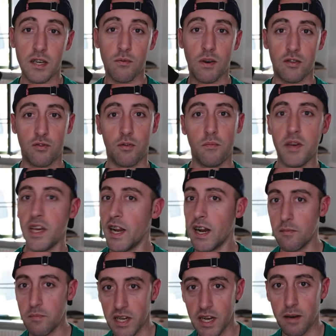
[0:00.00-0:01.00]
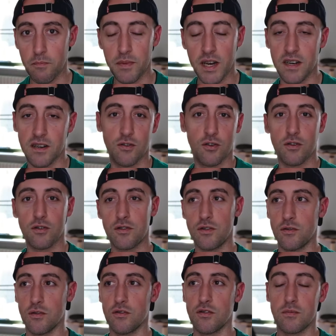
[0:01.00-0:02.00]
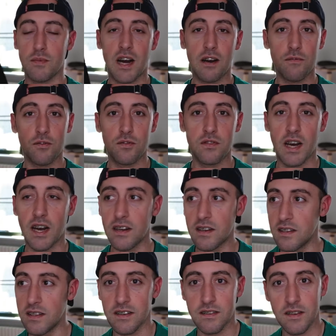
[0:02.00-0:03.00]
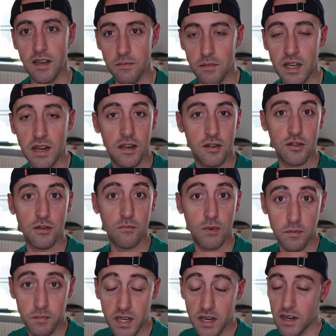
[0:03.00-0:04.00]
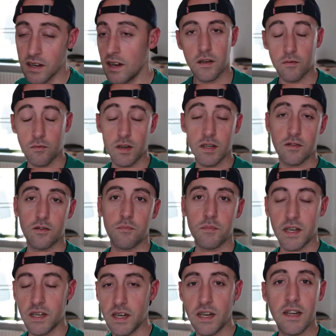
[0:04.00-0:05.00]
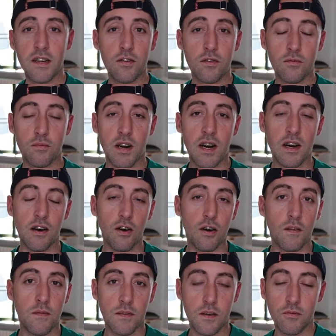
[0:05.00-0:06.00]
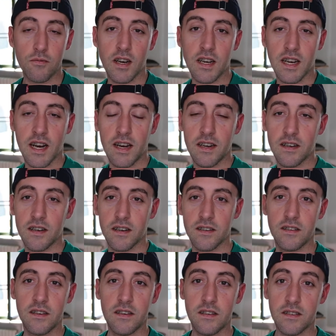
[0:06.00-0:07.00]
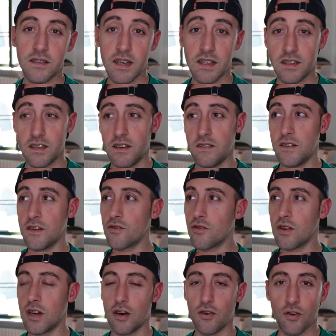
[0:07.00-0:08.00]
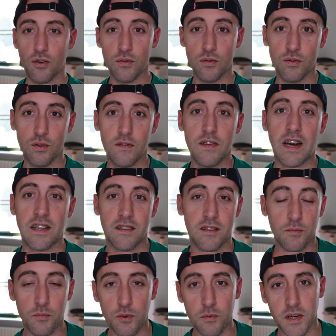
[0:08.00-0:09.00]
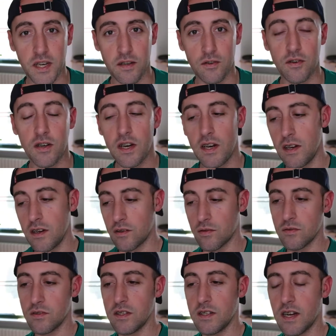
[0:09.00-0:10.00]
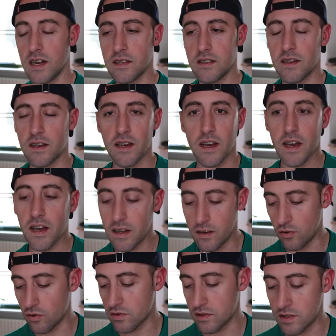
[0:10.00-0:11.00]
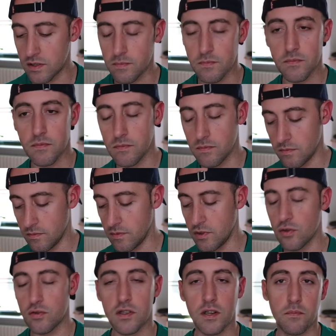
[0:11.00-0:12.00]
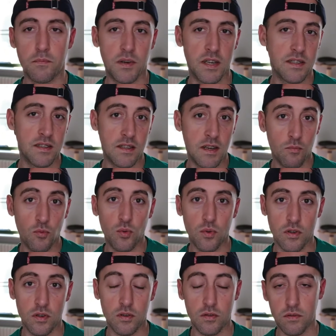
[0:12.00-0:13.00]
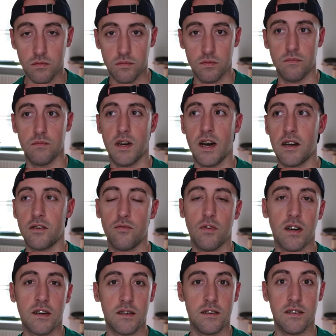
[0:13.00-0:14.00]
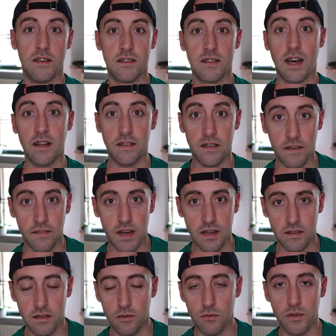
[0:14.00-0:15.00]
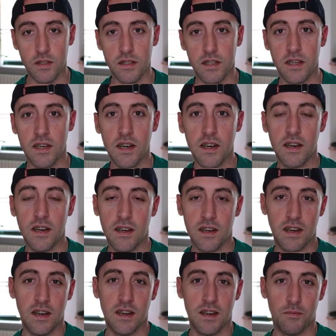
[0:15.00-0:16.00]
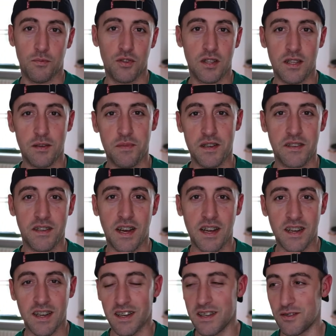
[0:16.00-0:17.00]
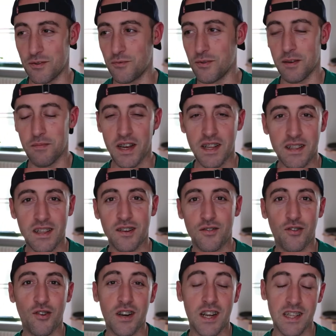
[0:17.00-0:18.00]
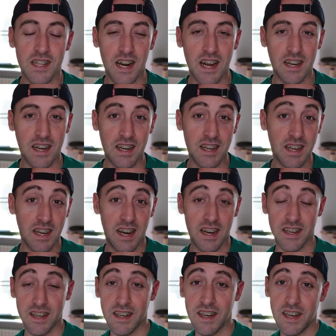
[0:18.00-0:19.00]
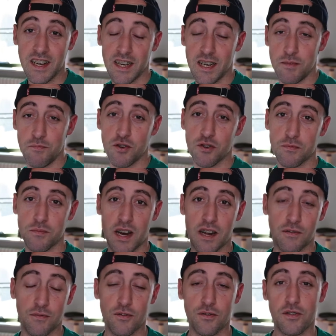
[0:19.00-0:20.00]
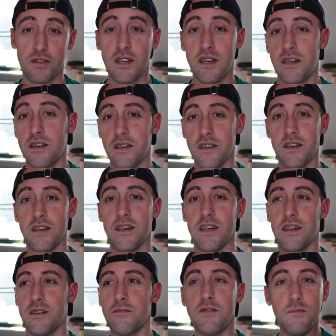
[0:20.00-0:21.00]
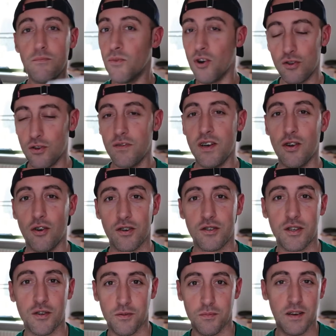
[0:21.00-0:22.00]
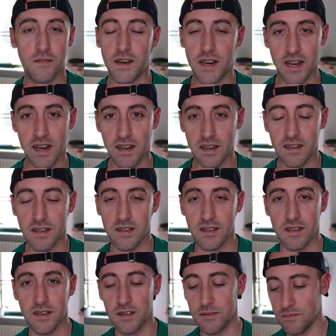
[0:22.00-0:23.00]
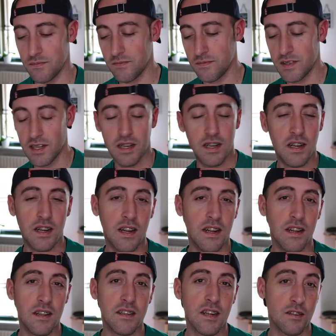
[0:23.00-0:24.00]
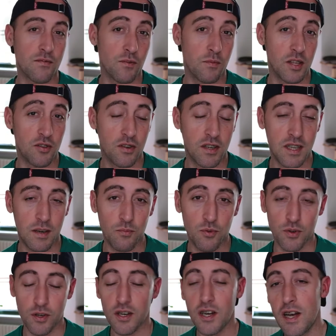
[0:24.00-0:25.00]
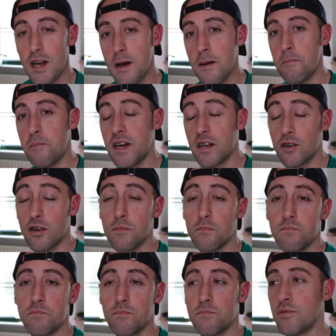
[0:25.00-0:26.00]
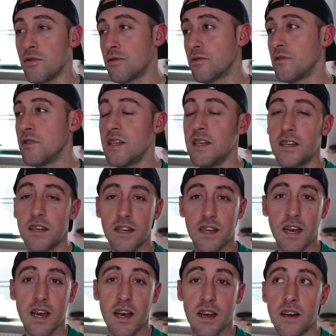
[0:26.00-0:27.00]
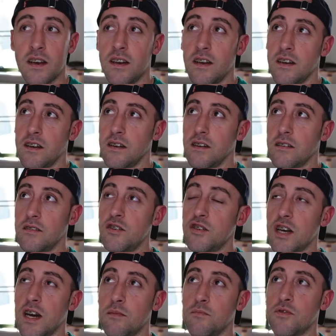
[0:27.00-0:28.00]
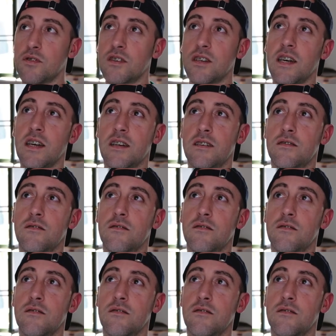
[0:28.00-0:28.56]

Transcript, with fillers: 4000 mAh ci sono smartphone da anche da 6000 5000 questo pannellino qua offre una carica di 7,8 watt più o meno considerate che i nostri, le mm, nostre prese da muro mm, hanno anche 60 watt quindi eh, potete pensare che sicuramente non andrà a caricare il mio smartphone eh, in modo veloce come farà eh, il trasformatore da muro però posso dire che eh, diciamo che